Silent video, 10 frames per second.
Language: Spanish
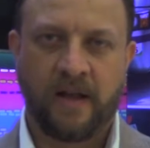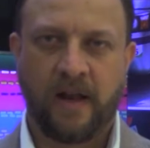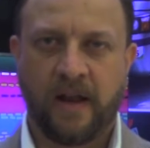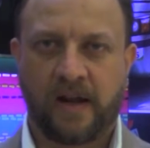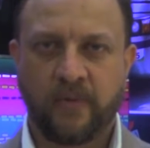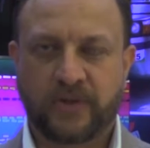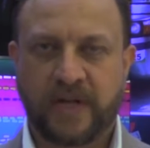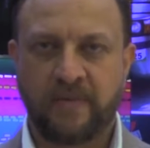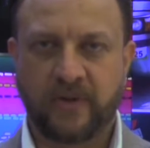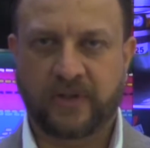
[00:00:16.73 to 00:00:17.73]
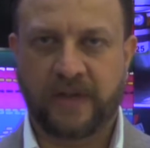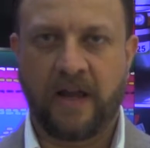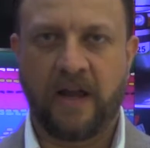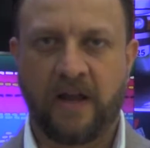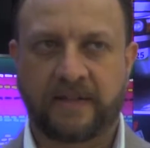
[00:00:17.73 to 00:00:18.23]
eh, que buscamos
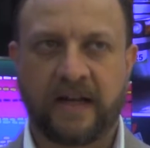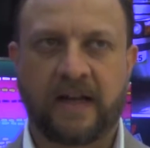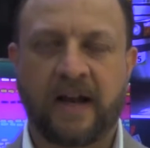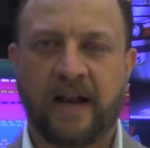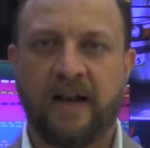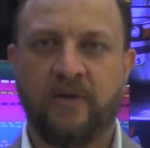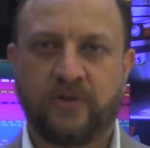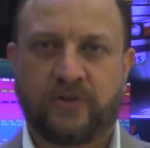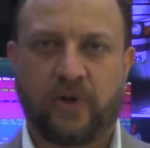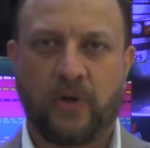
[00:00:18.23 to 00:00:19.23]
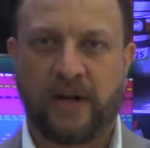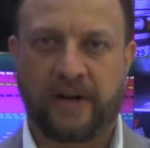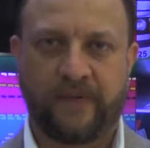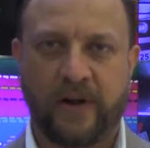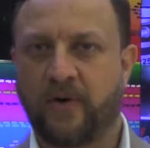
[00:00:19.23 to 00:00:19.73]
eh, sacar a luz todo el
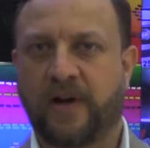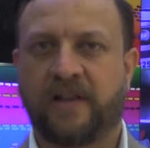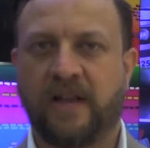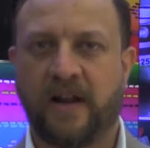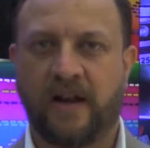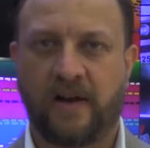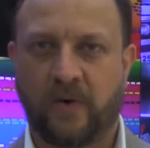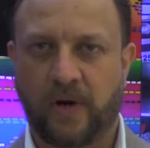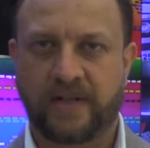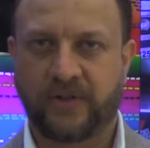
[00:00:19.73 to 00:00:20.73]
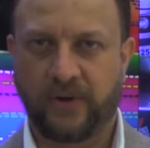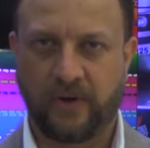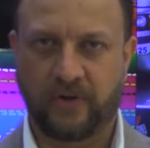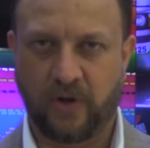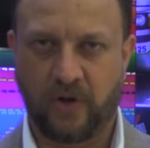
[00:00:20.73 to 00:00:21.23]
reflejo que tiene en el corazón